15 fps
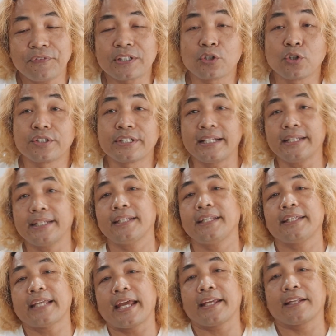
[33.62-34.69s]
Jadi Fit Gel
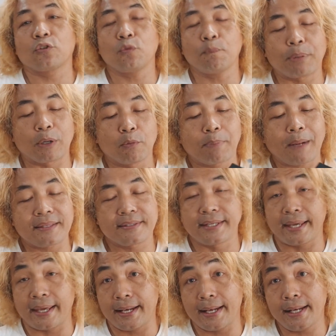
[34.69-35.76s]
ini yaitu
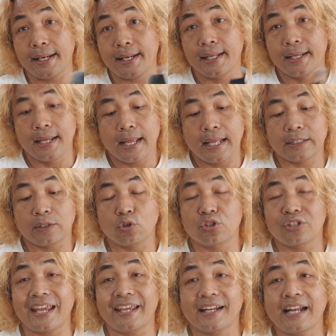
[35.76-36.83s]
berupa gel
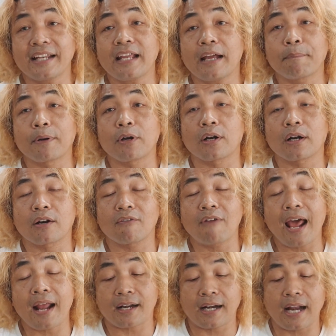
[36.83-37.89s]
atau cairan yang
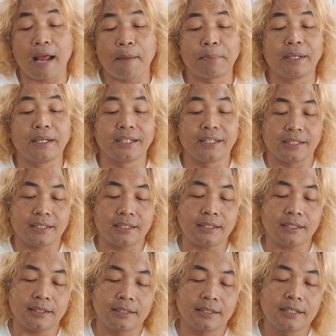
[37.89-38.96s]
berwarna
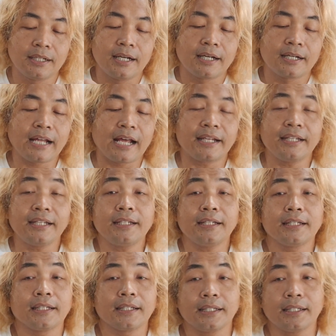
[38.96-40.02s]
bening dan
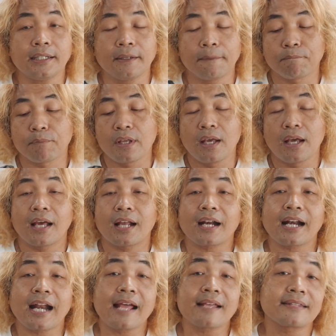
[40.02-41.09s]
ini
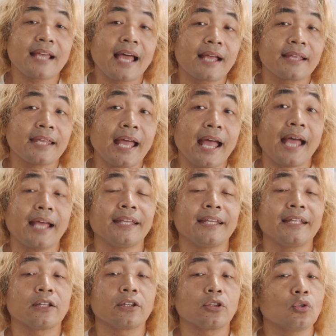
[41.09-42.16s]

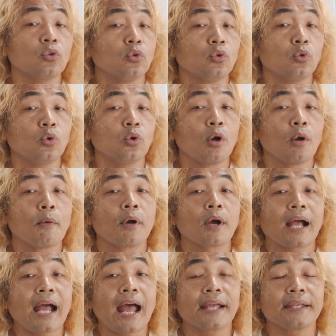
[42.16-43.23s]
rasanya itu
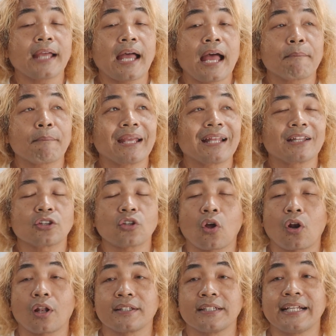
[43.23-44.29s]
kayak
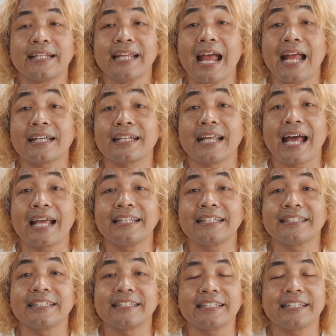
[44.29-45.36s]
mentol. Jadi
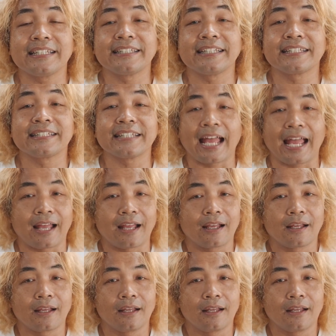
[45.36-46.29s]
ada isis isisnya.